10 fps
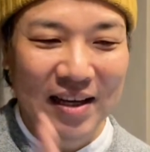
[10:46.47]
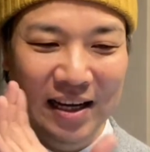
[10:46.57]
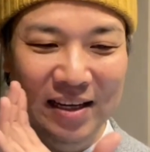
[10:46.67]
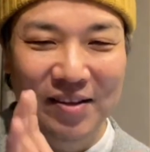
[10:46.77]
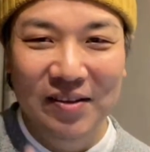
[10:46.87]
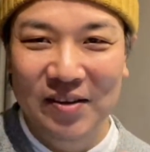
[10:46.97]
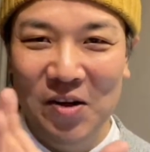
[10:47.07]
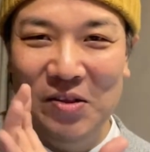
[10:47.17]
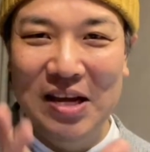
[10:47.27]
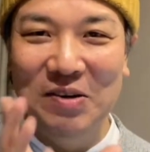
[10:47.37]
あの、
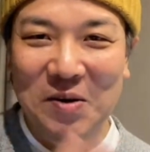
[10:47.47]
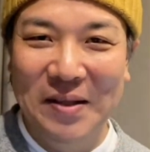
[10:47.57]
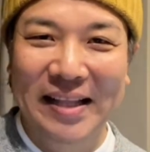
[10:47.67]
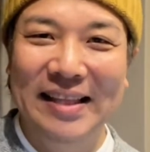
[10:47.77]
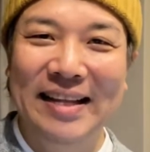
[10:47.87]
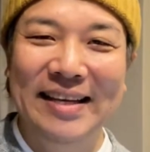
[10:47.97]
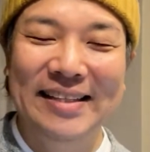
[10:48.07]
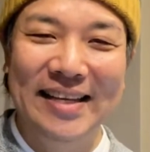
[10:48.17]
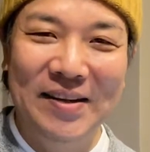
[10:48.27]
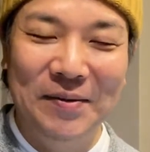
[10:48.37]
飲んでる方だったんで
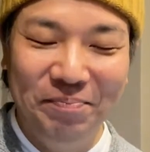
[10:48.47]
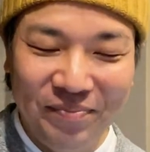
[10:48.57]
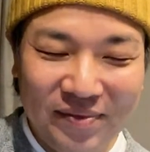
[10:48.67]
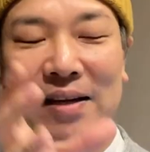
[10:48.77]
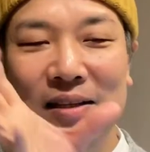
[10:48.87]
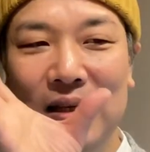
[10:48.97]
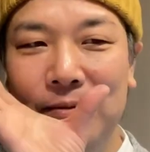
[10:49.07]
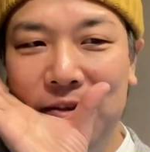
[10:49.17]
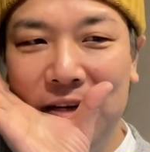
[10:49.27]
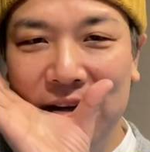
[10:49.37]
すけど、自
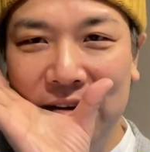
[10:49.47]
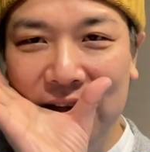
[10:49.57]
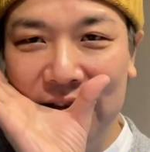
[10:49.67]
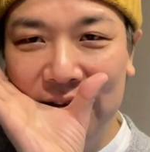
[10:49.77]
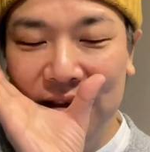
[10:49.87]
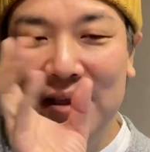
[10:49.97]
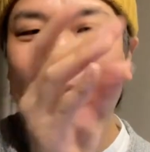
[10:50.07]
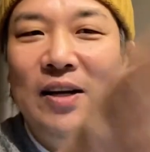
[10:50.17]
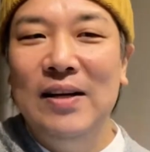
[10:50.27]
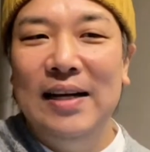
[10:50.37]
分は飲んでる。で
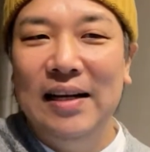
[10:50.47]
も、